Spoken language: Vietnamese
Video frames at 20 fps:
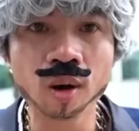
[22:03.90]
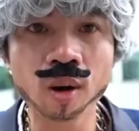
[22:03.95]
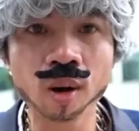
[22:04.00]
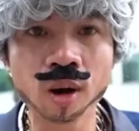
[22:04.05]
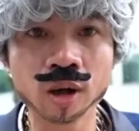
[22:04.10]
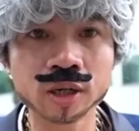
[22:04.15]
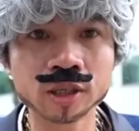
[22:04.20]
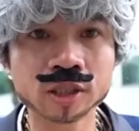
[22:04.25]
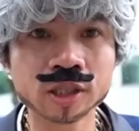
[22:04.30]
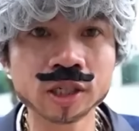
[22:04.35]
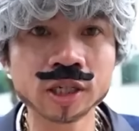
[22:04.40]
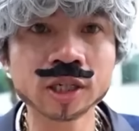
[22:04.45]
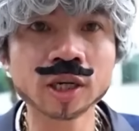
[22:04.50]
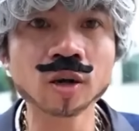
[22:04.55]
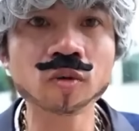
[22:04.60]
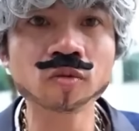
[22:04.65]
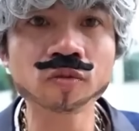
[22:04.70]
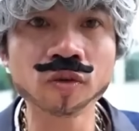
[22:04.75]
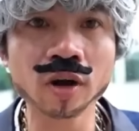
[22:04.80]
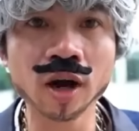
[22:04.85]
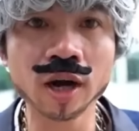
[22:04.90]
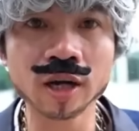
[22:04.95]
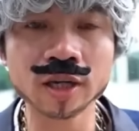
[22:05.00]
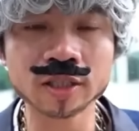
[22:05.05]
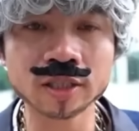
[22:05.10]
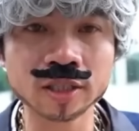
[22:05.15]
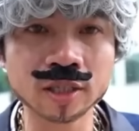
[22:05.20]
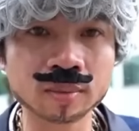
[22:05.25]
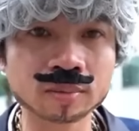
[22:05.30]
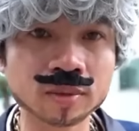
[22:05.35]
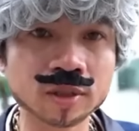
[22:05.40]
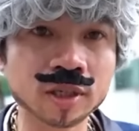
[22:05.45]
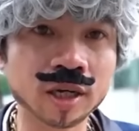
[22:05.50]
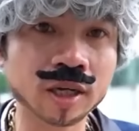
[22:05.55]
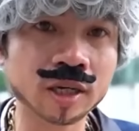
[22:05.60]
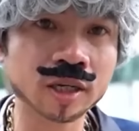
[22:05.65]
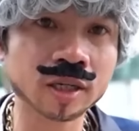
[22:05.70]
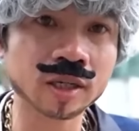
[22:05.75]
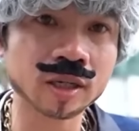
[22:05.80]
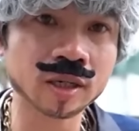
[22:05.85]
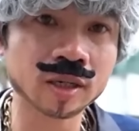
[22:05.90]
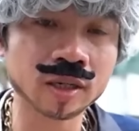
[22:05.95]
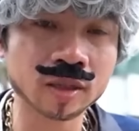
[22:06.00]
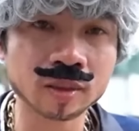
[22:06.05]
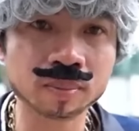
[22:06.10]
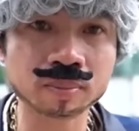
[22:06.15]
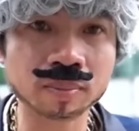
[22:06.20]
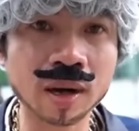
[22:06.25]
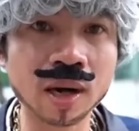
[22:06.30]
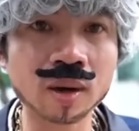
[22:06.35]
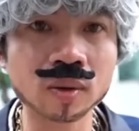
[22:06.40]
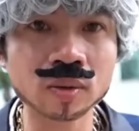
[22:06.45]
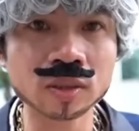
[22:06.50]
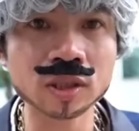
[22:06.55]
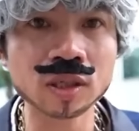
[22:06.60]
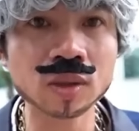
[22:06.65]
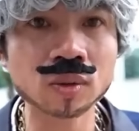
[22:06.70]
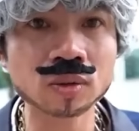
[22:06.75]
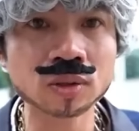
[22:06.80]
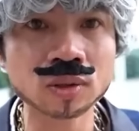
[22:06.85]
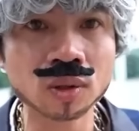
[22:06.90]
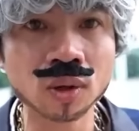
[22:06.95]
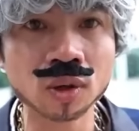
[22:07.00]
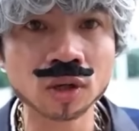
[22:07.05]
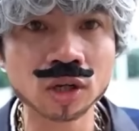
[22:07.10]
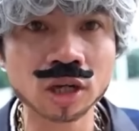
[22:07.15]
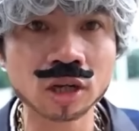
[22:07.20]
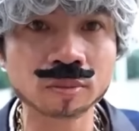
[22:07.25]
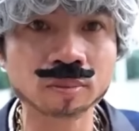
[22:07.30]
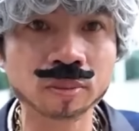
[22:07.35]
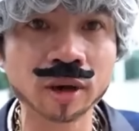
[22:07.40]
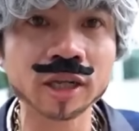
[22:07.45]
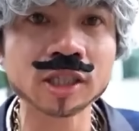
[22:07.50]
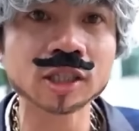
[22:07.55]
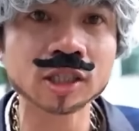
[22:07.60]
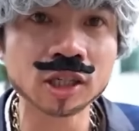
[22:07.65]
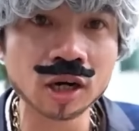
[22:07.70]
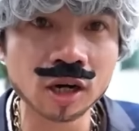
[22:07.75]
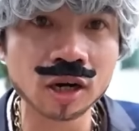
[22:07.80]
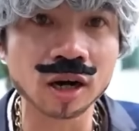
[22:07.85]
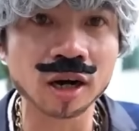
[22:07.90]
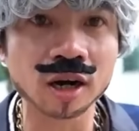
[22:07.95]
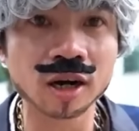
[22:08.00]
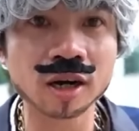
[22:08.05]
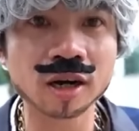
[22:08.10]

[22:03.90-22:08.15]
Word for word: hỏi chi không phải năm nay ờ, bao nhiêu nồi ờ, bánh trưng